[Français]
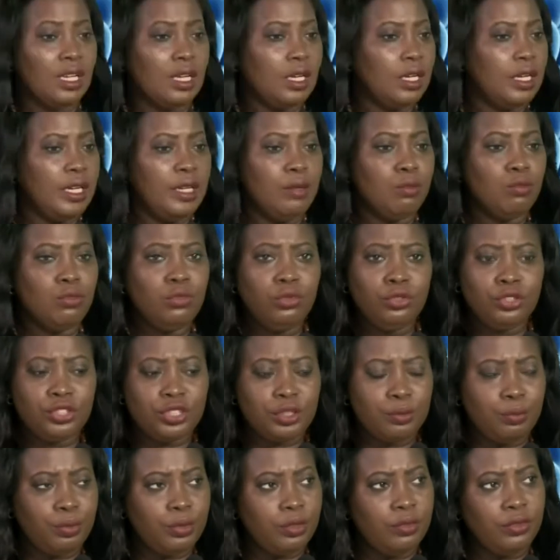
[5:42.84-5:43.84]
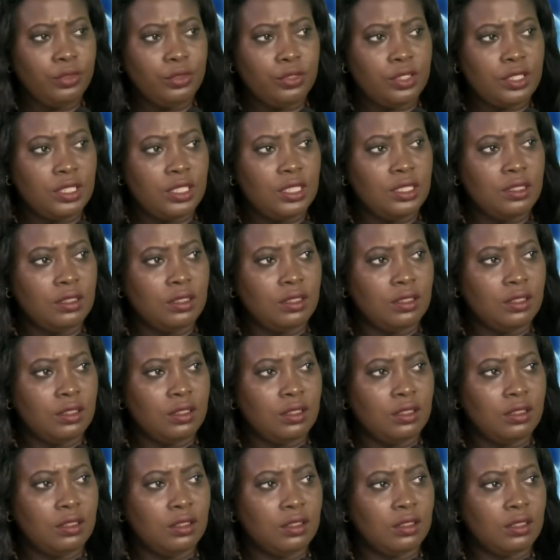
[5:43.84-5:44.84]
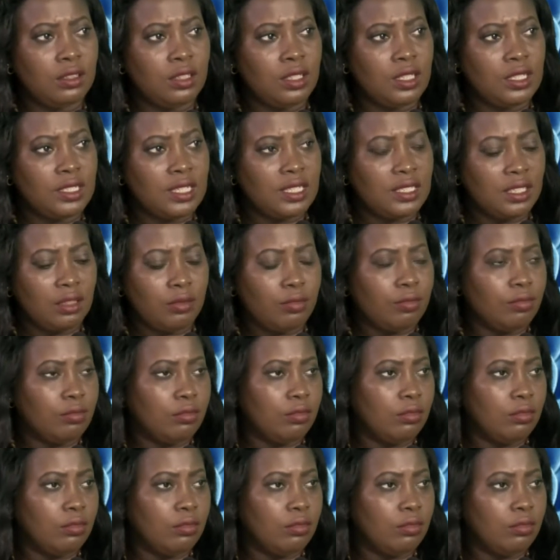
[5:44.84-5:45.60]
les mouches peuvent aussi c'est-à-dire,